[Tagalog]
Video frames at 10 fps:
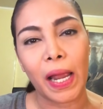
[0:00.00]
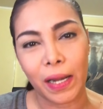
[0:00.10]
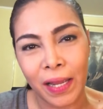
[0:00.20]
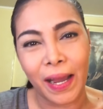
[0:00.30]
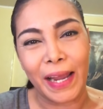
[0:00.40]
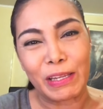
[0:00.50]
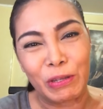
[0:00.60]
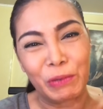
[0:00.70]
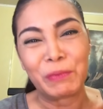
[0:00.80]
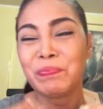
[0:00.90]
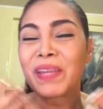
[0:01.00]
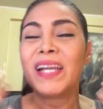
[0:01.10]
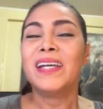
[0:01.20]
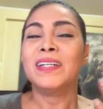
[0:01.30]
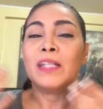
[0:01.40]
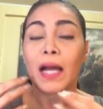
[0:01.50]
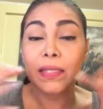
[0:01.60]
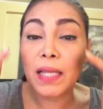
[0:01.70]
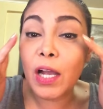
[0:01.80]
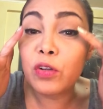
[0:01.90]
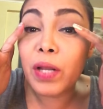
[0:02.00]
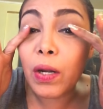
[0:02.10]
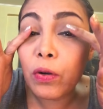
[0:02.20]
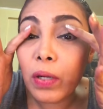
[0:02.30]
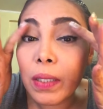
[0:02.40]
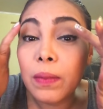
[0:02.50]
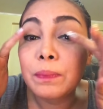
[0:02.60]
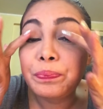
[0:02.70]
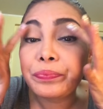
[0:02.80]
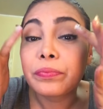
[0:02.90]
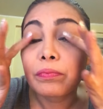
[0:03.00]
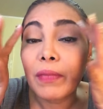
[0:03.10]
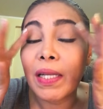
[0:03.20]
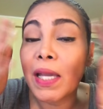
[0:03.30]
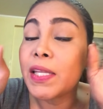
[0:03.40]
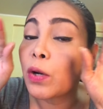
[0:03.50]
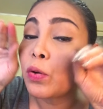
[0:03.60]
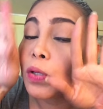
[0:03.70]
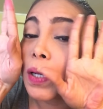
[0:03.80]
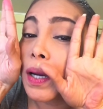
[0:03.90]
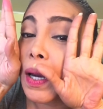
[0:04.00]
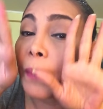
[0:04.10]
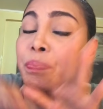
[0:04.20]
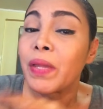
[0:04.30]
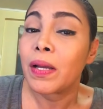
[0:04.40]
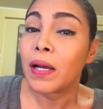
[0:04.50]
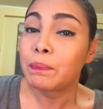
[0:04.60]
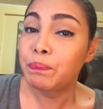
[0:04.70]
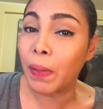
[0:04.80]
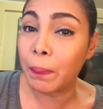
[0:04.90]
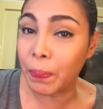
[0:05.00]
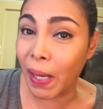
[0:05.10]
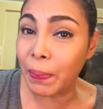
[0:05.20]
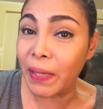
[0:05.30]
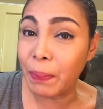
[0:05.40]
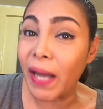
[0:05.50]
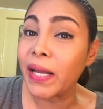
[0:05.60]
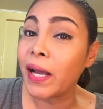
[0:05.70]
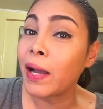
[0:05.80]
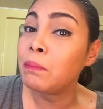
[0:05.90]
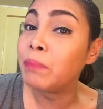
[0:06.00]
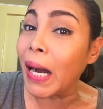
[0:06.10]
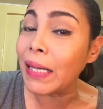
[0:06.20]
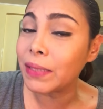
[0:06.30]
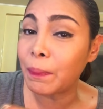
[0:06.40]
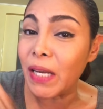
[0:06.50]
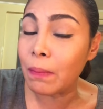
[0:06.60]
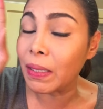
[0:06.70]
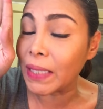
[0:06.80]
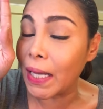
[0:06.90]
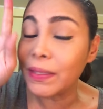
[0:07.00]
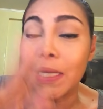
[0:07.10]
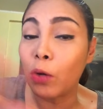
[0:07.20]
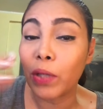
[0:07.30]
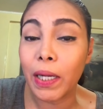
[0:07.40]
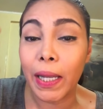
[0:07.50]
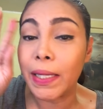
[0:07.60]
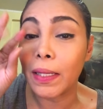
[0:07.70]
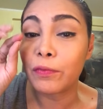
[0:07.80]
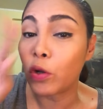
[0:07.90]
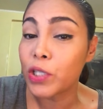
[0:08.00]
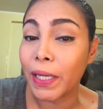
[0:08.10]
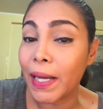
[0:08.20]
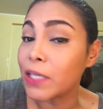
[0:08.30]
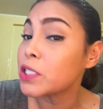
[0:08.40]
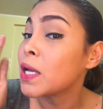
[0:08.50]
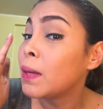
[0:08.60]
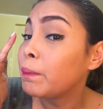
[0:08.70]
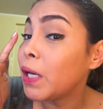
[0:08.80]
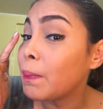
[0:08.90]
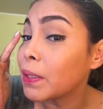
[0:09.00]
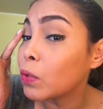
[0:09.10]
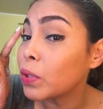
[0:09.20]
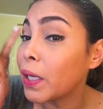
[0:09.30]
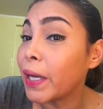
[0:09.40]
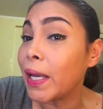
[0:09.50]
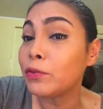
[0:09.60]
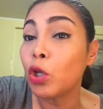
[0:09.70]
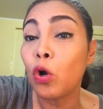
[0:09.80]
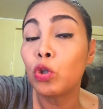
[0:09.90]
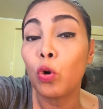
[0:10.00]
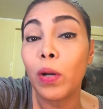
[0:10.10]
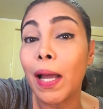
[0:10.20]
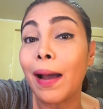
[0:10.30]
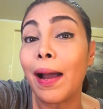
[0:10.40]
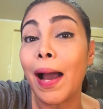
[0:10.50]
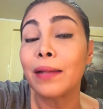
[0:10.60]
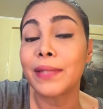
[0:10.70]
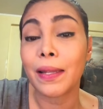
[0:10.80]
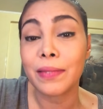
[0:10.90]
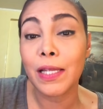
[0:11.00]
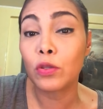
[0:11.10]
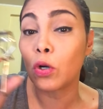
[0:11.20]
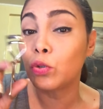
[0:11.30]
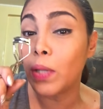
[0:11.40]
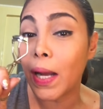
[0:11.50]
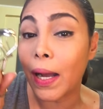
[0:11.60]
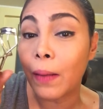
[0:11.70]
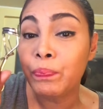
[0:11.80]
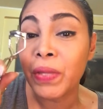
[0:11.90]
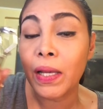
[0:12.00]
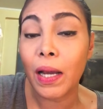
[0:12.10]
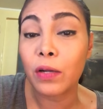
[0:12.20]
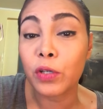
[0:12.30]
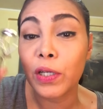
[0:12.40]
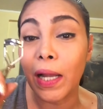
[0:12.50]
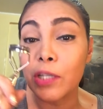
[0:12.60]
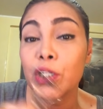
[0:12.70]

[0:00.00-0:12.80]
ang IQ. At nagawa na rin ako, nag, lagyan na rin ako ng uh, pa, pa, pa, paanang gagamba na pilikmata. Hindi na ako naglagay ng false eyelashes. Pilikmata ko talaga yan. Tinodo ko lang ang technique, todo lang ang kaka